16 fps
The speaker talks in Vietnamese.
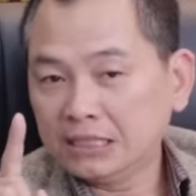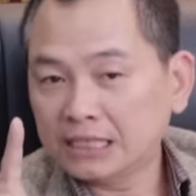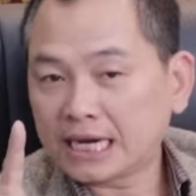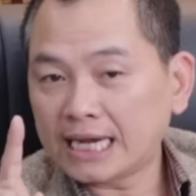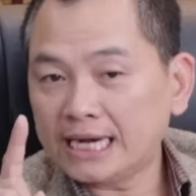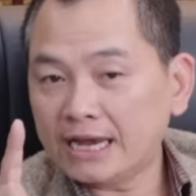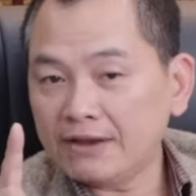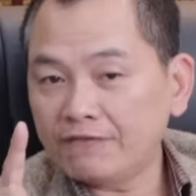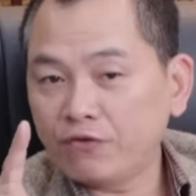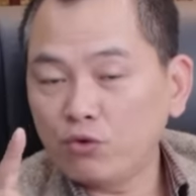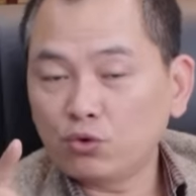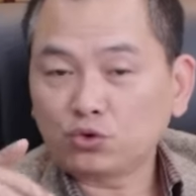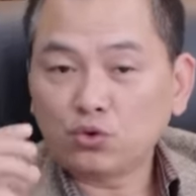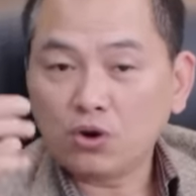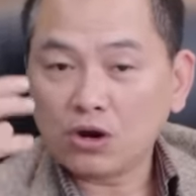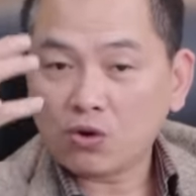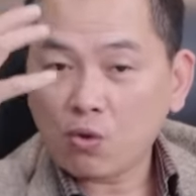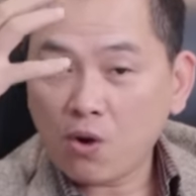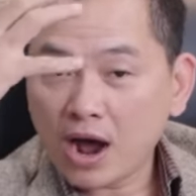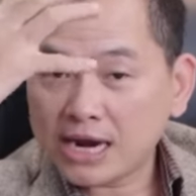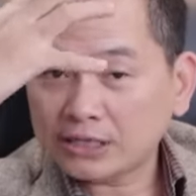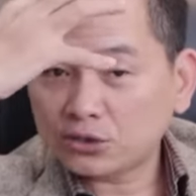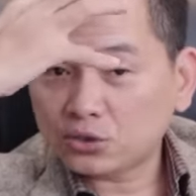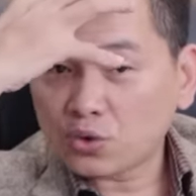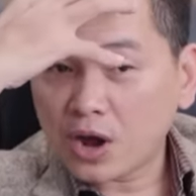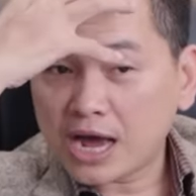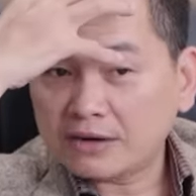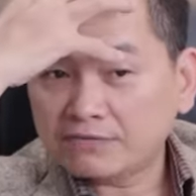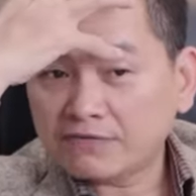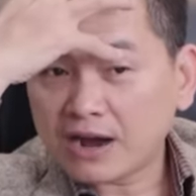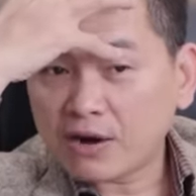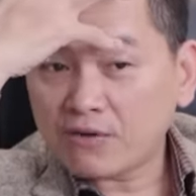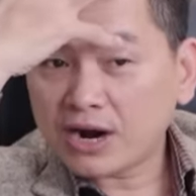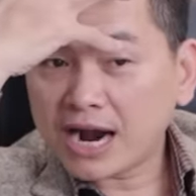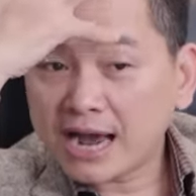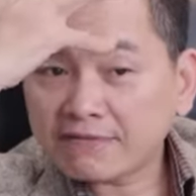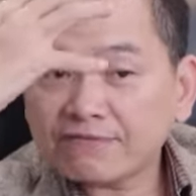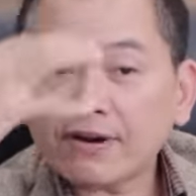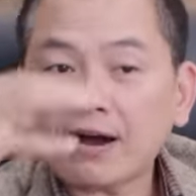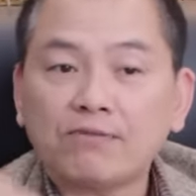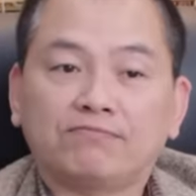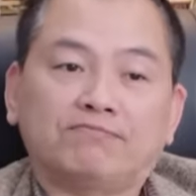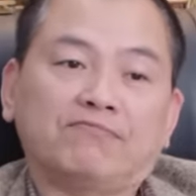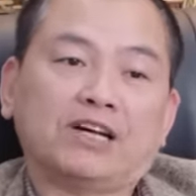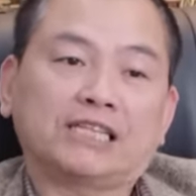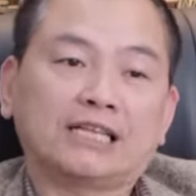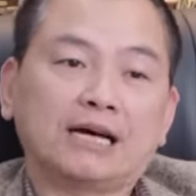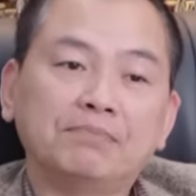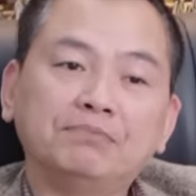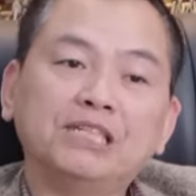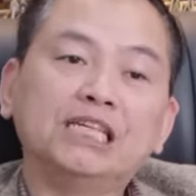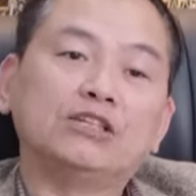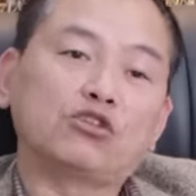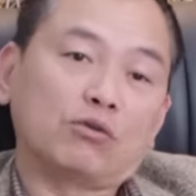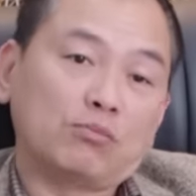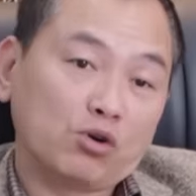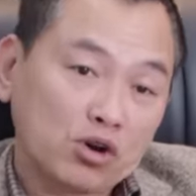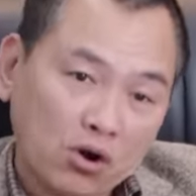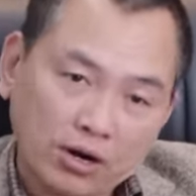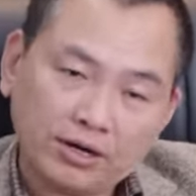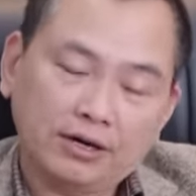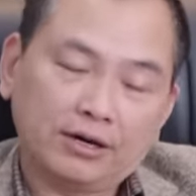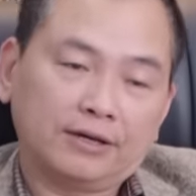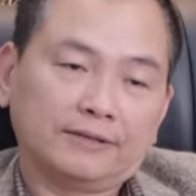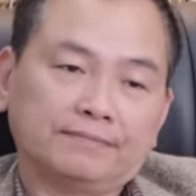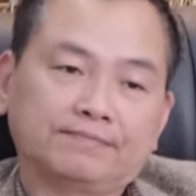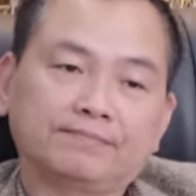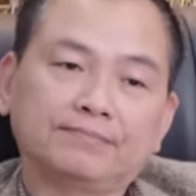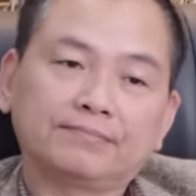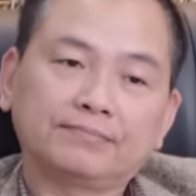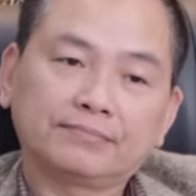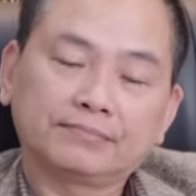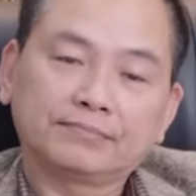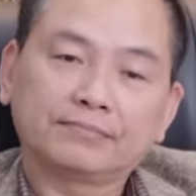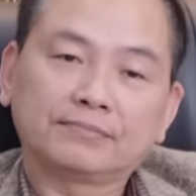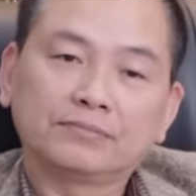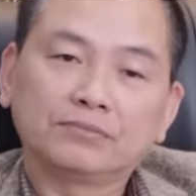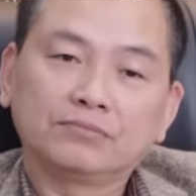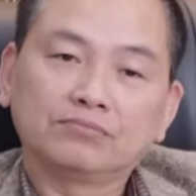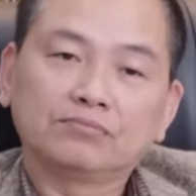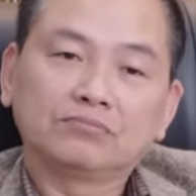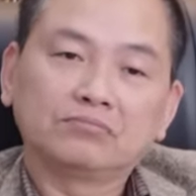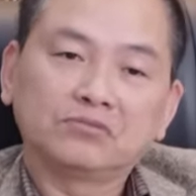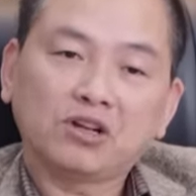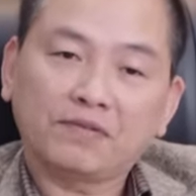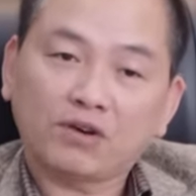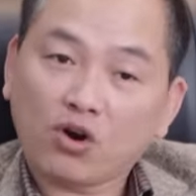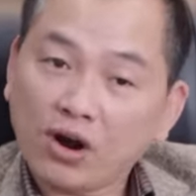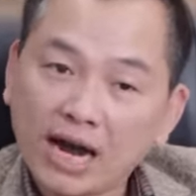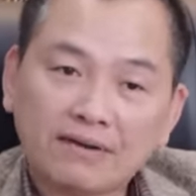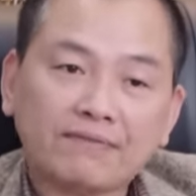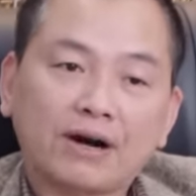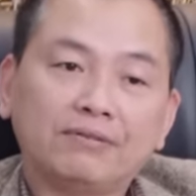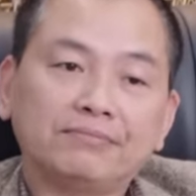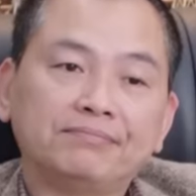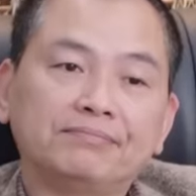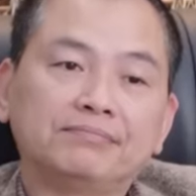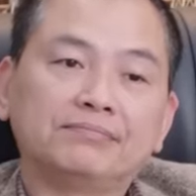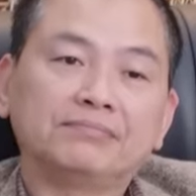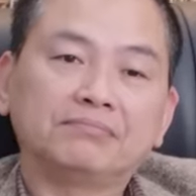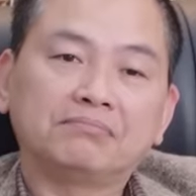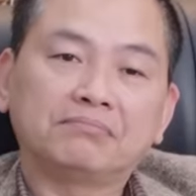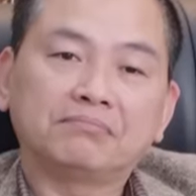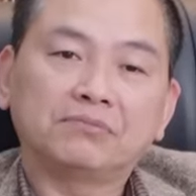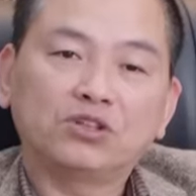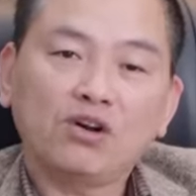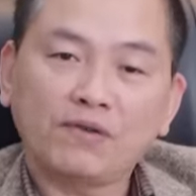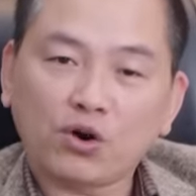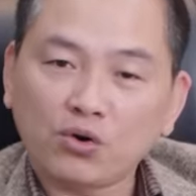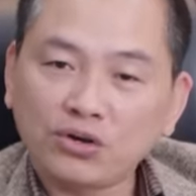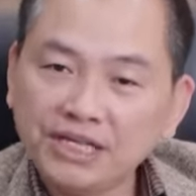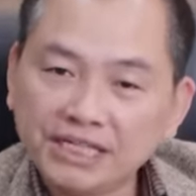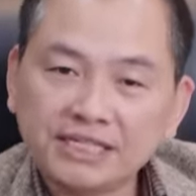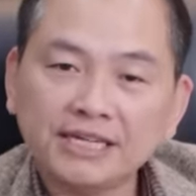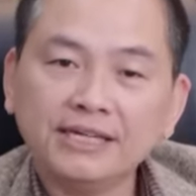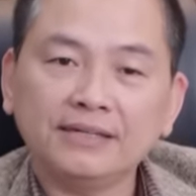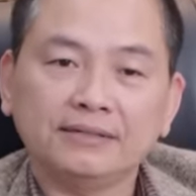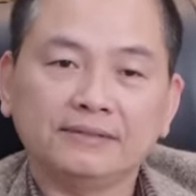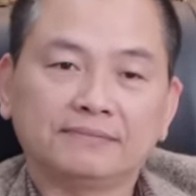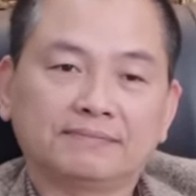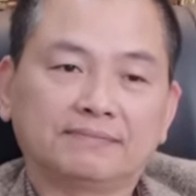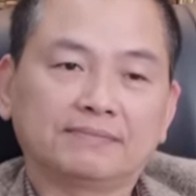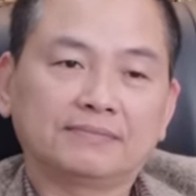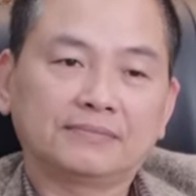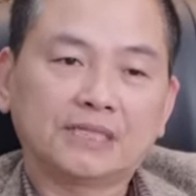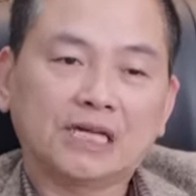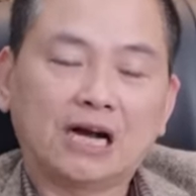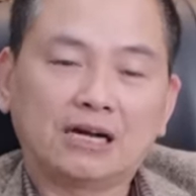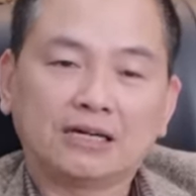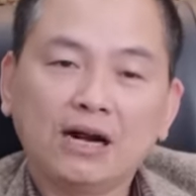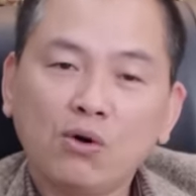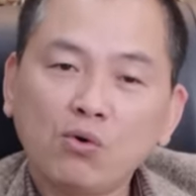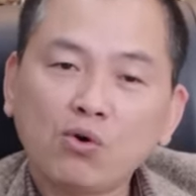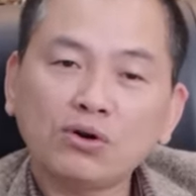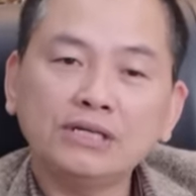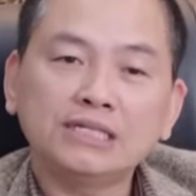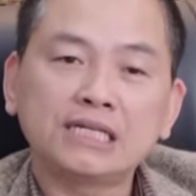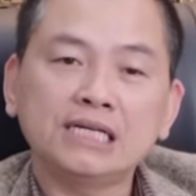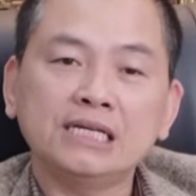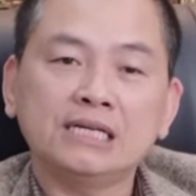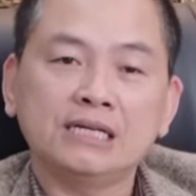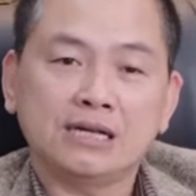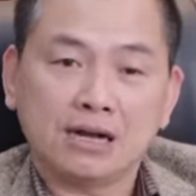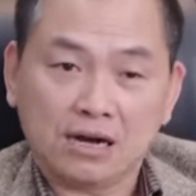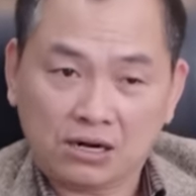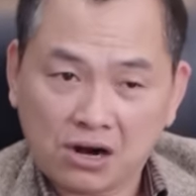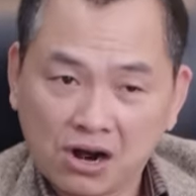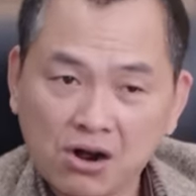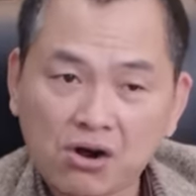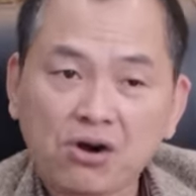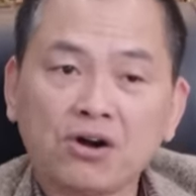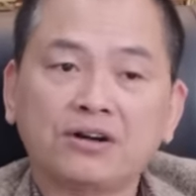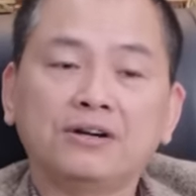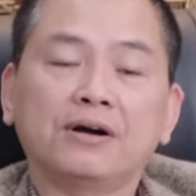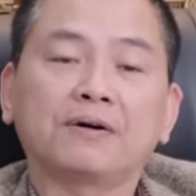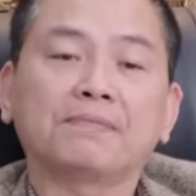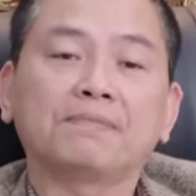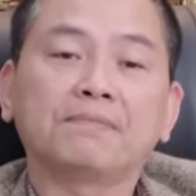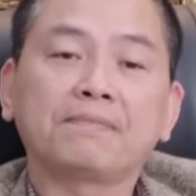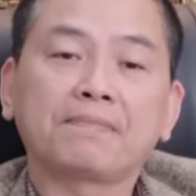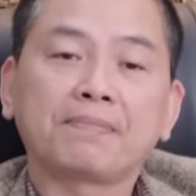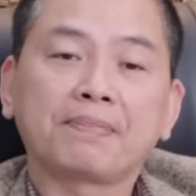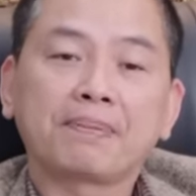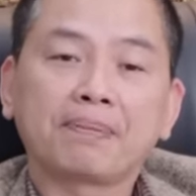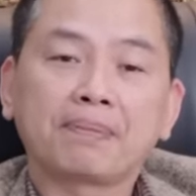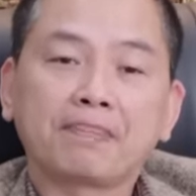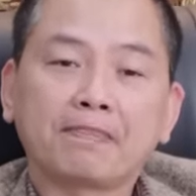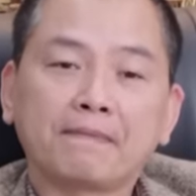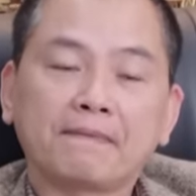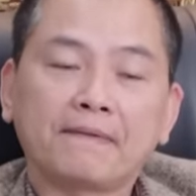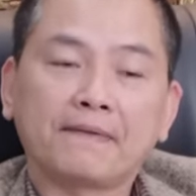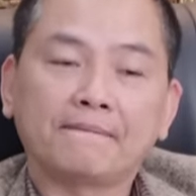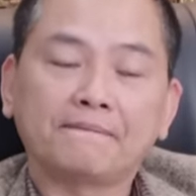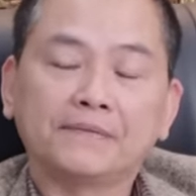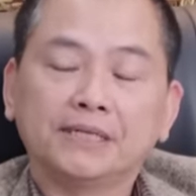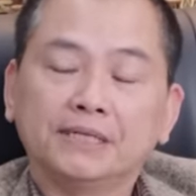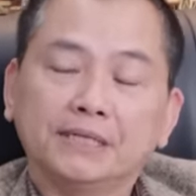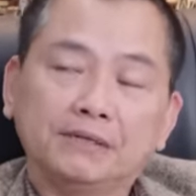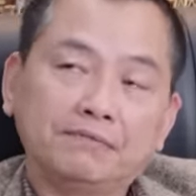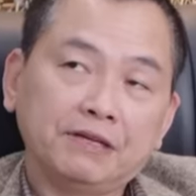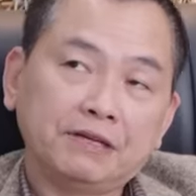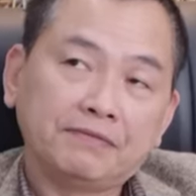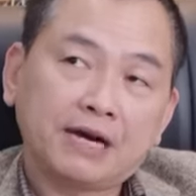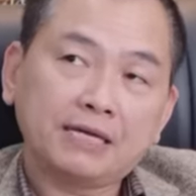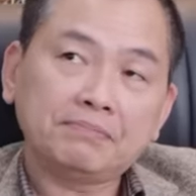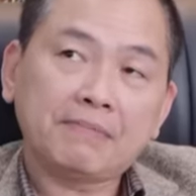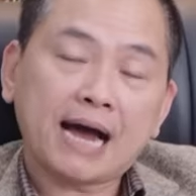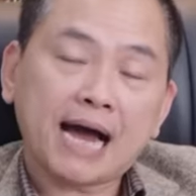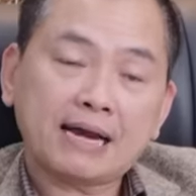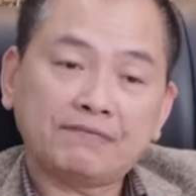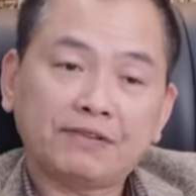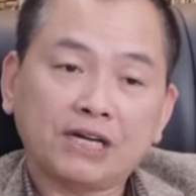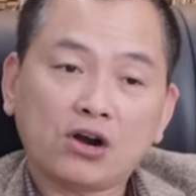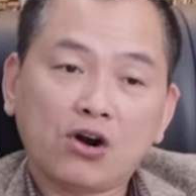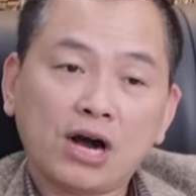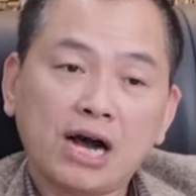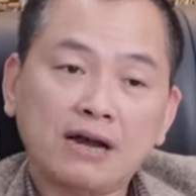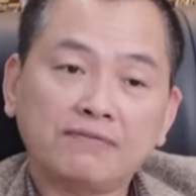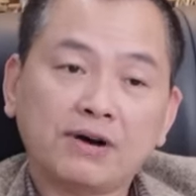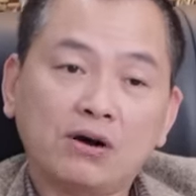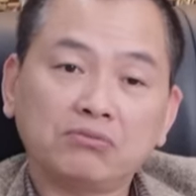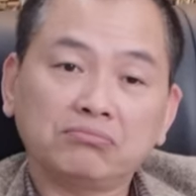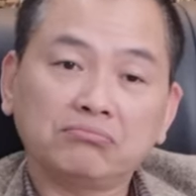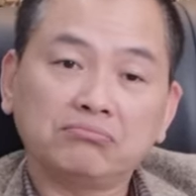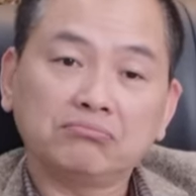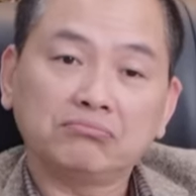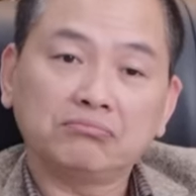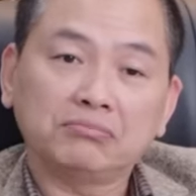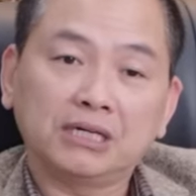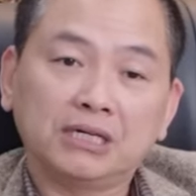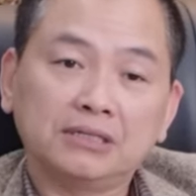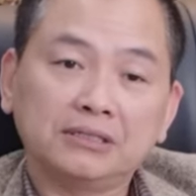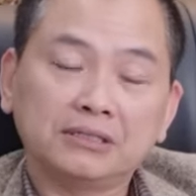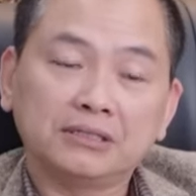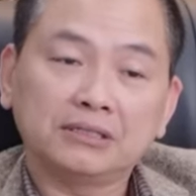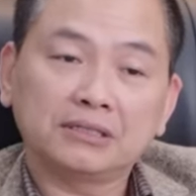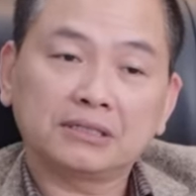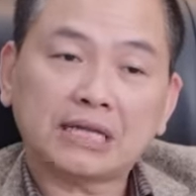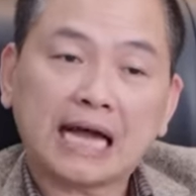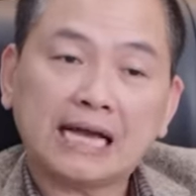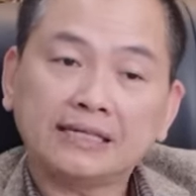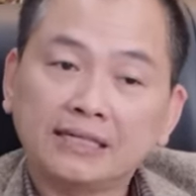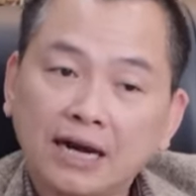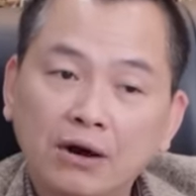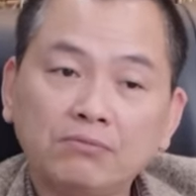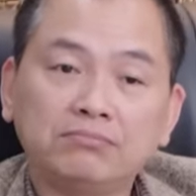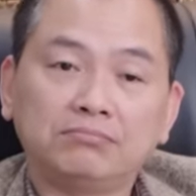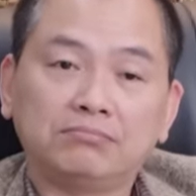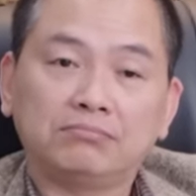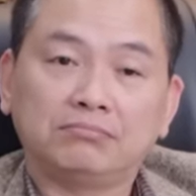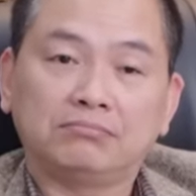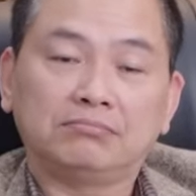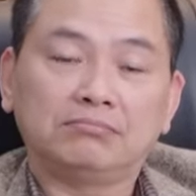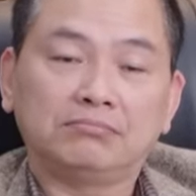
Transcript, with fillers: thì cái này phụ thuộc hoàn toàn vào khát vọng và tầm nhìn của mỗi con người nó phải có khát vọng nó phải có ý chí ở đâu có ý chí ở đó có con đường ờ, vì vậy bạn phải có khát vọng ờ, thành công